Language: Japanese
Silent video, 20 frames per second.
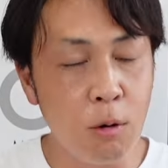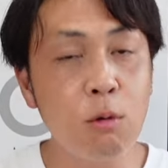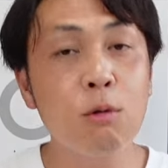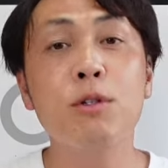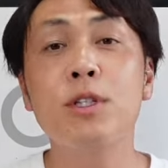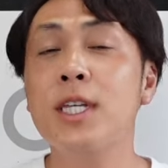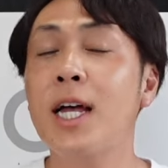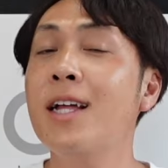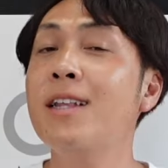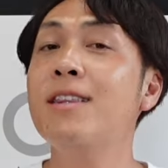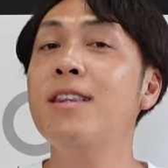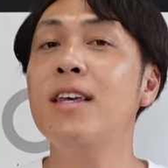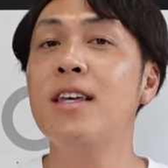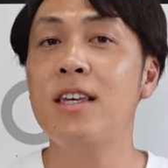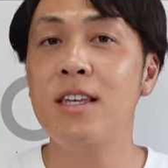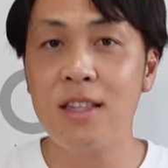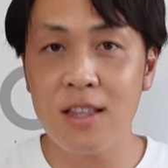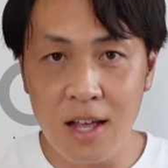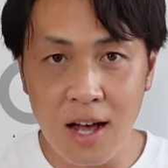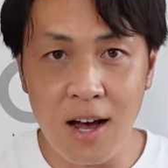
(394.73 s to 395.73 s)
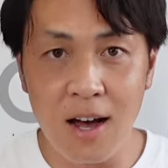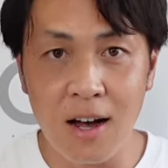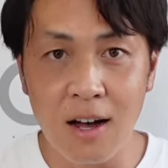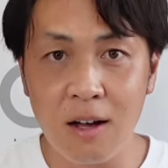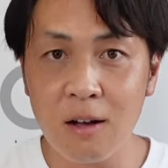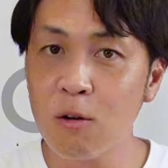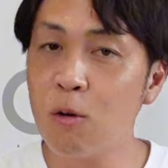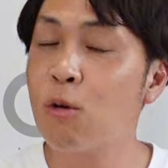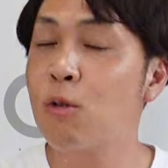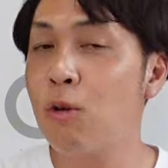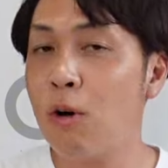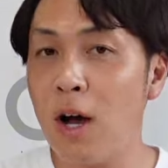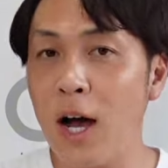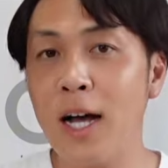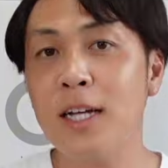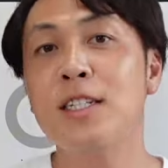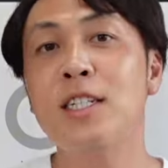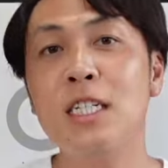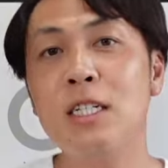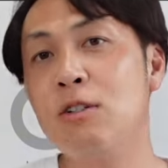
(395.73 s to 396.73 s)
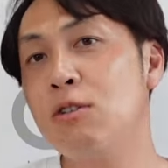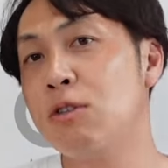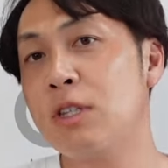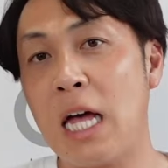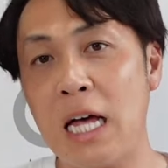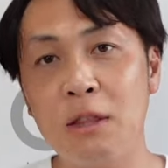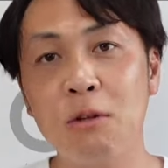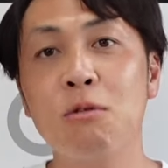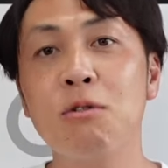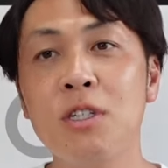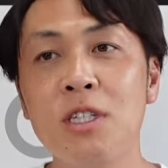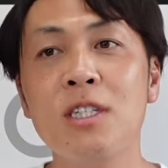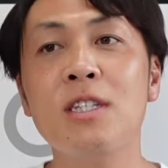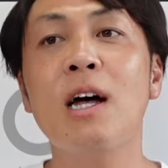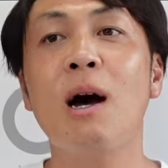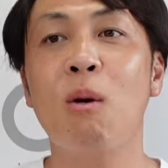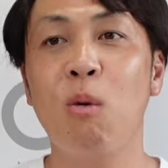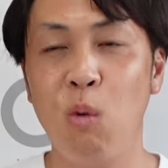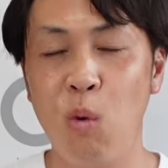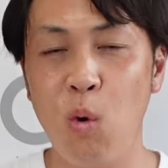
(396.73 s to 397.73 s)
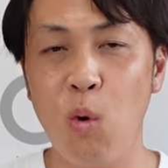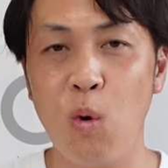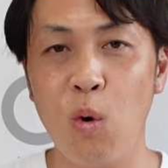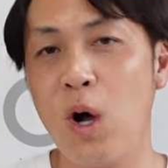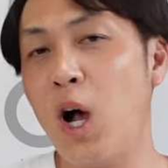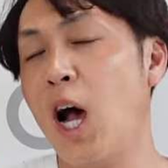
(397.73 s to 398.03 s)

63的なこの走る楽しさを